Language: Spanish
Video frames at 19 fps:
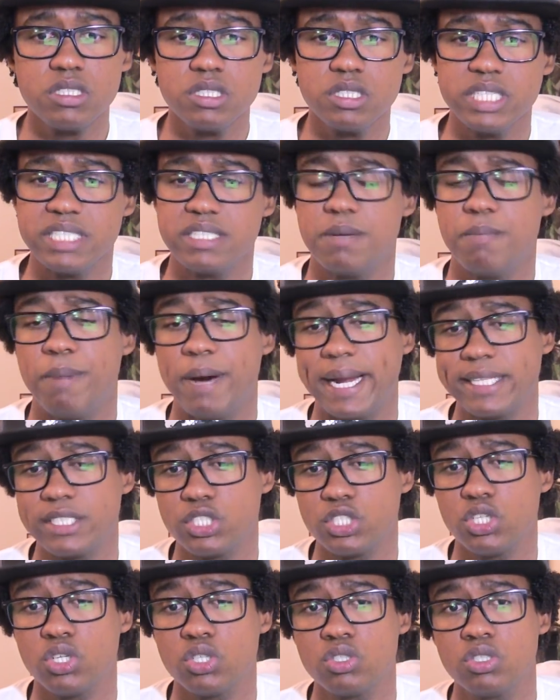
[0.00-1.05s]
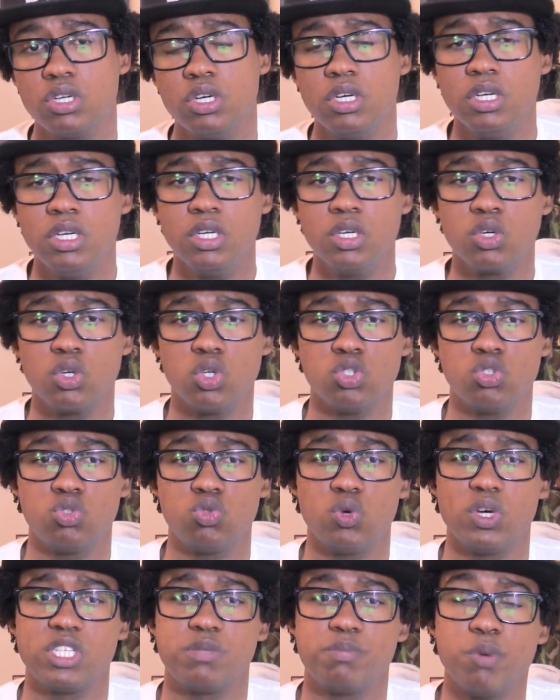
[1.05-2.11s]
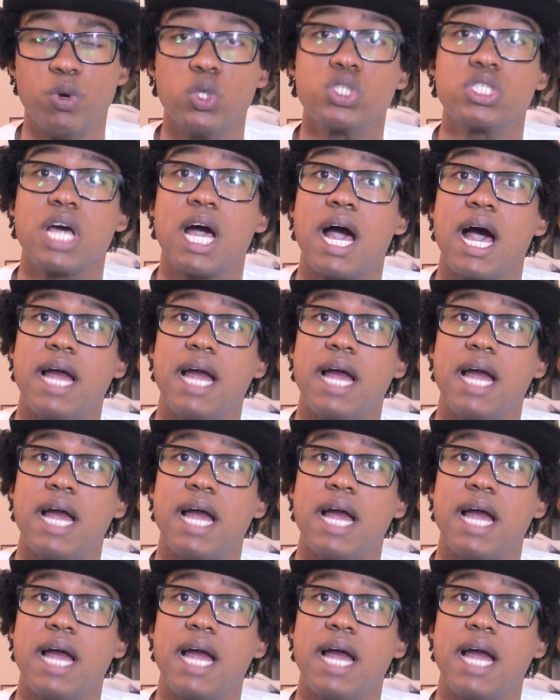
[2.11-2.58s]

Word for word: de separación con su esposa